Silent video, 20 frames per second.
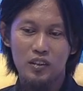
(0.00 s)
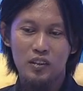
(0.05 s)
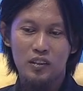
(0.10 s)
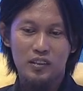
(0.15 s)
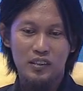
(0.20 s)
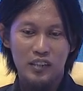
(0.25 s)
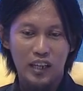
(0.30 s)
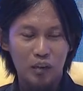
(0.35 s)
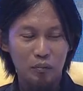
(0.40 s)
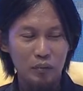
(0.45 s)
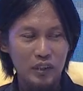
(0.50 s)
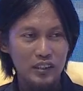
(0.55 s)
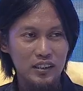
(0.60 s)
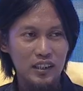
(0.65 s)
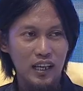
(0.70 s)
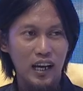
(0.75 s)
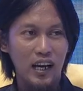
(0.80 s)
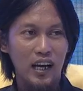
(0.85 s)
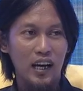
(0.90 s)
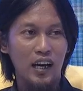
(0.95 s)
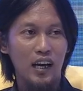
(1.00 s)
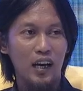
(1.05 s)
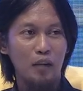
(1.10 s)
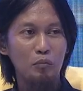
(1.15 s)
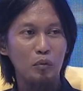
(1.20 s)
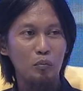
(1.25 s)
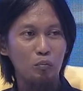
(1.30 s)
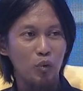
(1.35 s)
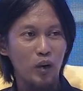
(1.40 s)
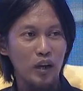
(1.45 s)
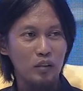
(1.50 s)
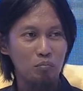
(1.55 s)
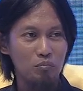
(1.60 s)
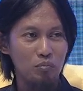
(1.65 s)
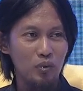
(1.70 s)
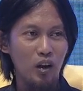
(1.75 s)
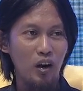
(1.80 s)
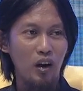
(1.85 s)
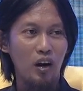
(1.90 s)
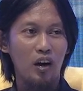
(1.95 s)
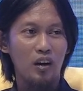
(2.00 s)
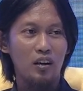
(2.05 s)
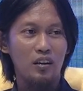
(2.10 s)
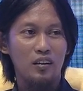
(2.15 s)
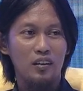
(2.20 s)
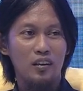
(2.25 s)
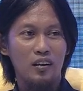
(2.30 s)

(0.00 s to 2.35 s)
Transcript: saya bisa membuat blog